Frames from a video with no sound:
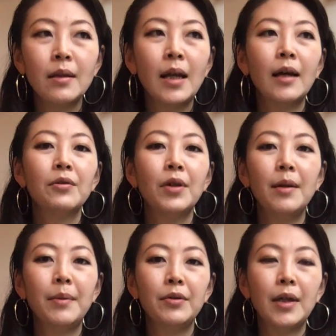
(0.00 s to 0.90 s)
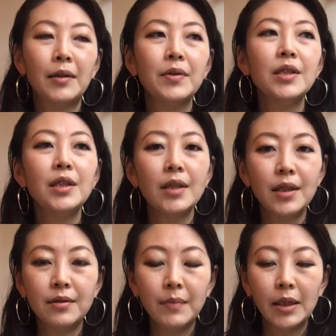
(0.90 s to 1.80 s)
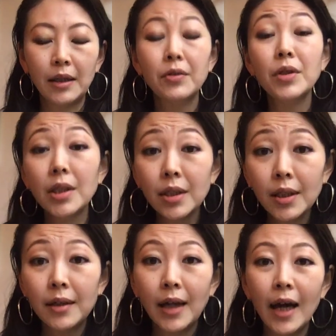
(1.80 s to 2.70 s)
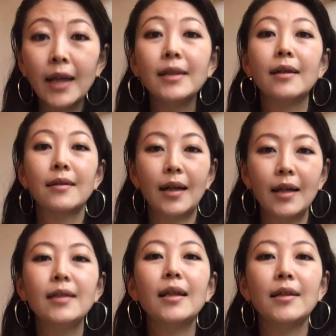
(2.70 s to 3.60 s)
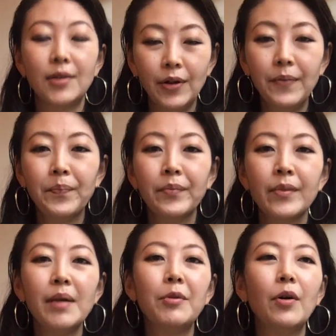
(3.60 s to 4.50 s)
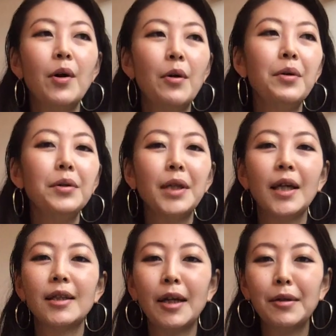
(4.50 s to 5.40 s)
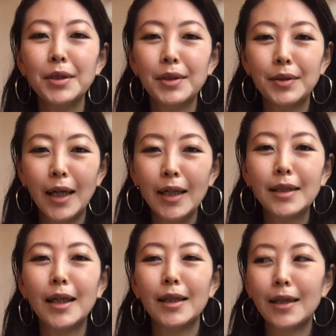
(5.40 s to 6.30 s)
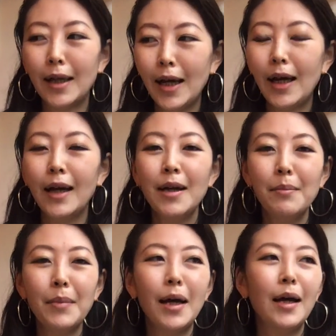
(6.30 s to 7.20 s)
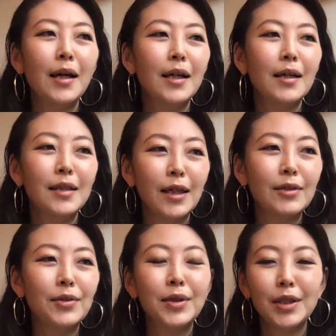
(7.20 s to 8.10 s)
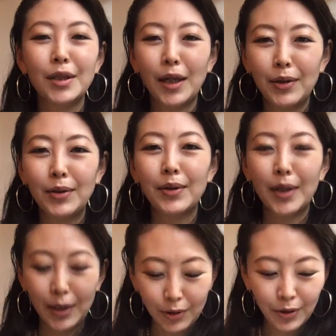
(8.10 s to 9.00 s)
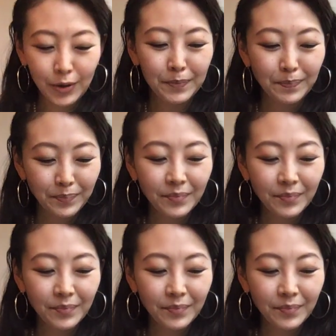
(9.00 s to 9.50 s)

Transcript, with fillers: なんかドラマを楽しんでる、まあ楽しんでる範囲だったらいいですよ。でも、本人が楽しくないんだったら、まあ、ね、苦しいんだろうけど、